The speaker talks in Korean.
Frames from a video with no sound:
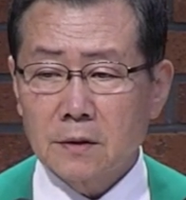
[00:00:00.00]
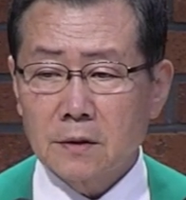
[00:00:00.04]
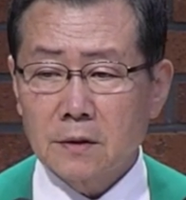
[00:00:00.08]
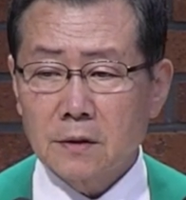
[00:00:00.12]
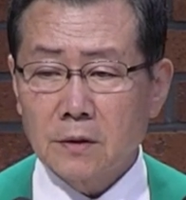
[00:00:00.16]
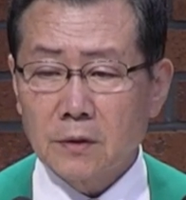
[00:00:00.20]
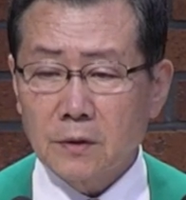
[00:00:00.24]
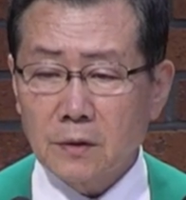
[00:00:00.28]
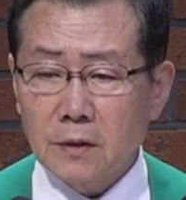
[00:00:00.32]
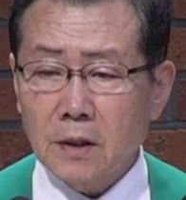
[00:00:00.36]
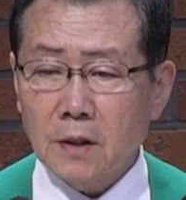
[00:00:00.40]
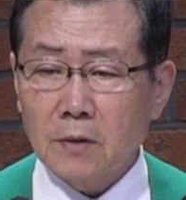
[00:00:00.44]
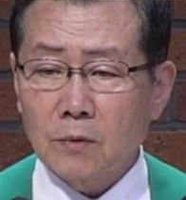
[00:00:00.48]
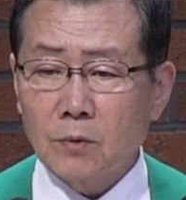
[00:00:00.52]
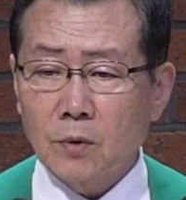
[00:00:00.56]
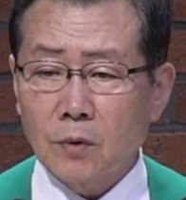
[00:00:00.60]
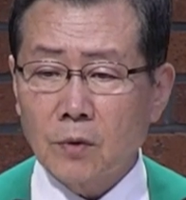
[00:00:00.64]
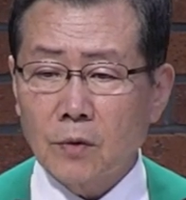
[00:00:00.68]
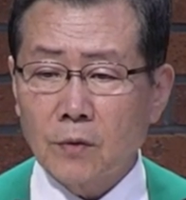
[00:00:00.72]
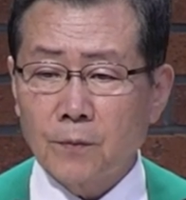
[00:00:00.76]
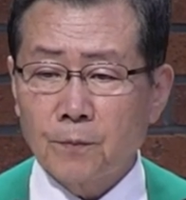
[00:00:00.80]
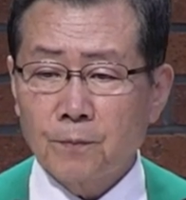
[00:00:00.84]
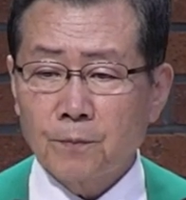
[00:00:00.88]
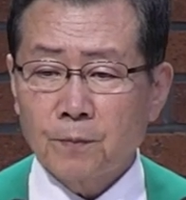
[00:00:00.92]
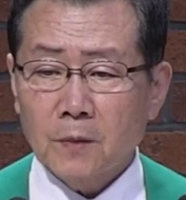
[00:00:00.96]

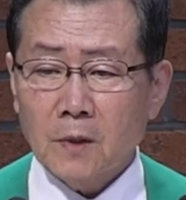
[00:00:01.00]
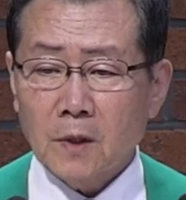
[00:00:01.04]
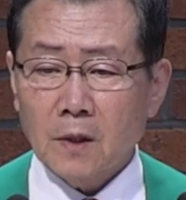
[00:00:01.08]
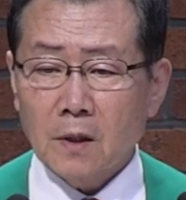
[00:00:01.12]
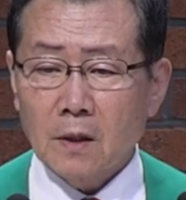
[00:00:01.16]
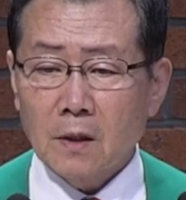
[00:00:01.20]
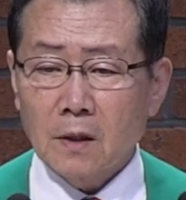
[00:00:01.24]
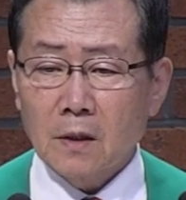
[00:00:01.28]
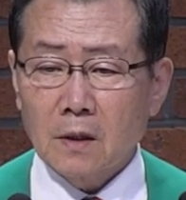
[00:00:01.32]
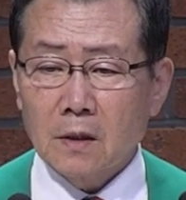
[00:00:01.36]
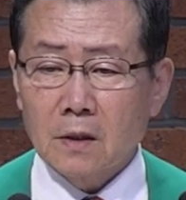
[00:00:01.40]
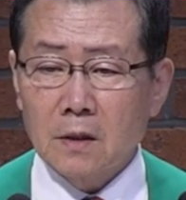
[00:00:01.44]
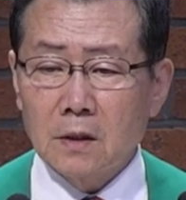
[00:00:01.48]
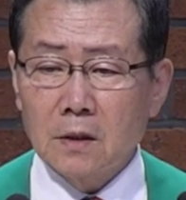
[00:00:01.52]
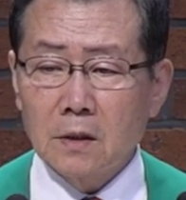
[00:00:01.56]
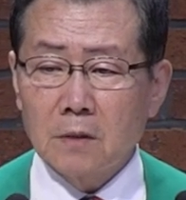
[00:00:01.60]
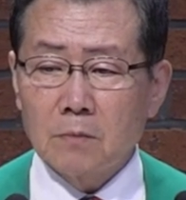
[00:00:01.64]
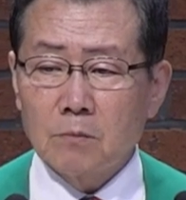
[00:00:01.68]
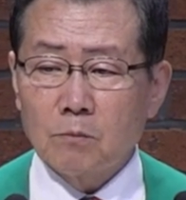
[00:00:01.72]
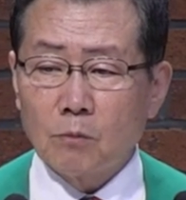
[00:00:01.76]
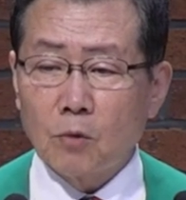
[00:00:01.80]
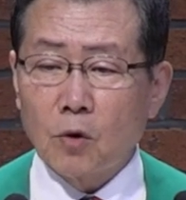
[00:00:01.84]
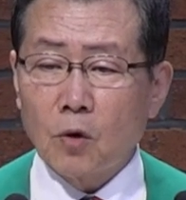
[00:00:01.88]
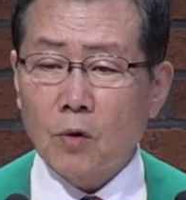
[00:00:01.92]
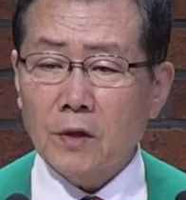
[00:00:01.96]
그런데도 그
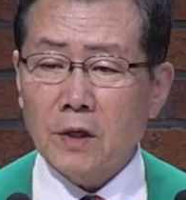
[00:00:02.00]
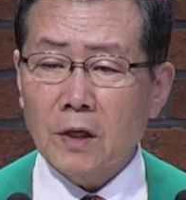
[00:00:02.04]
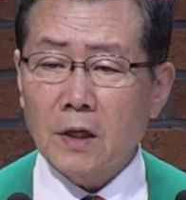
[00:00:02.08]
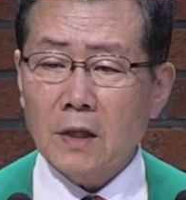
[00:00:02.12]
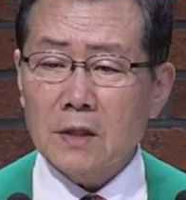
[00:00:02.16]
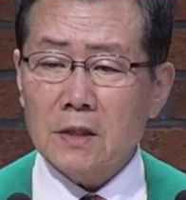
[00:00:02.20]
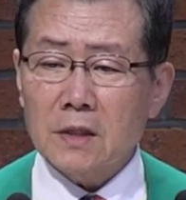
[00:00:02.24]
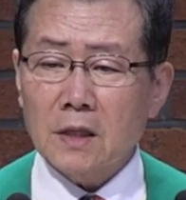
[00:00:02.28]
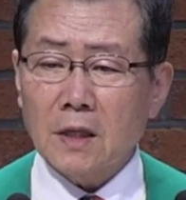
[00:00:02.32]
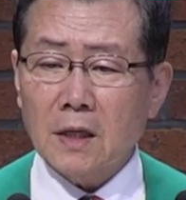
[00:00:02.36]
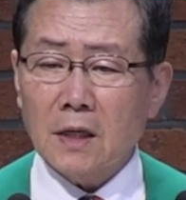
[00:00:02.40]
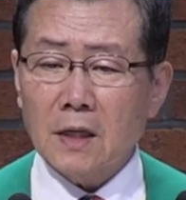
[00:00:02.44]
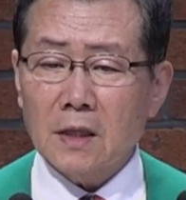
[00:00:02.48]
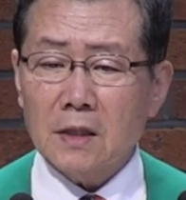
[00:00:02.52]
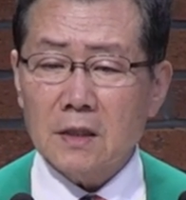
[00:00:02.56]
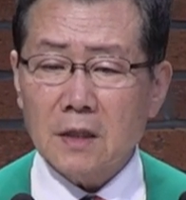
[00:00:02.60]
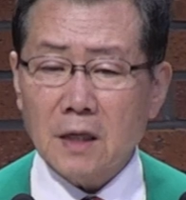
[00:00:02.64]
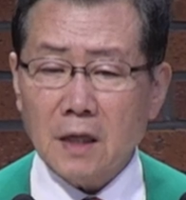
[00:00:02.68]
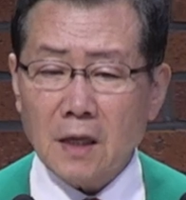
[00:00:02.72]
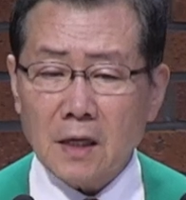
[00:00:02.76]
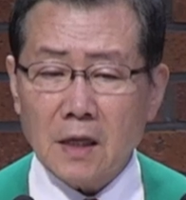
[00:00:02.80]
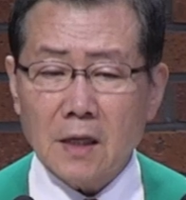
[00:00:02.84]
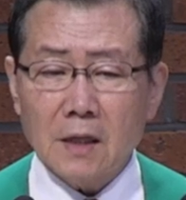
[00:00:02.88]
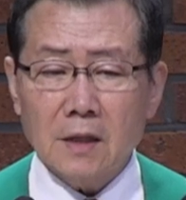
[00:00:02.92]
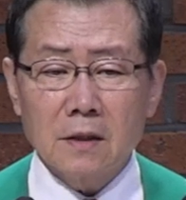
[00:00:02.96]
목회자가
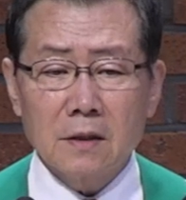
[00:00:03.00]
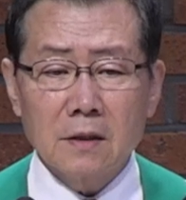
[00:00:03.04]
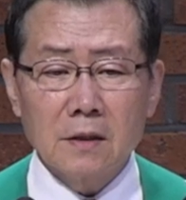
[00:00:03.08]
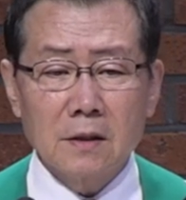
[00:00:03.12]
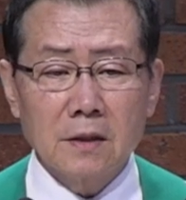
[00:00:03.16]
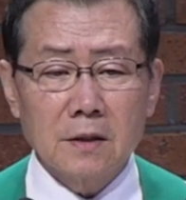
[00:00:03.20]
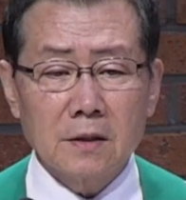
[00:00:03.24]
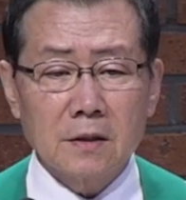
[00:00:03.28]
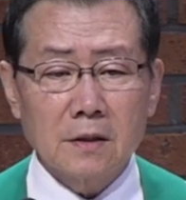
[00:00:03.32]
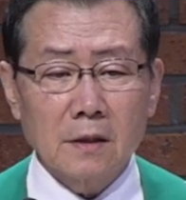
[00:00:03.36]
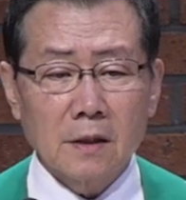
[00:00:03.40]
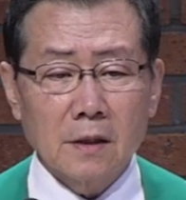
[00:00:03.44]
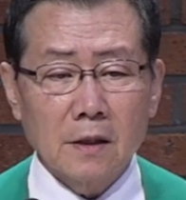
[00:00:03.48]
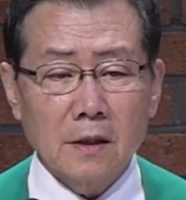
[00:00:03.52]
살아있는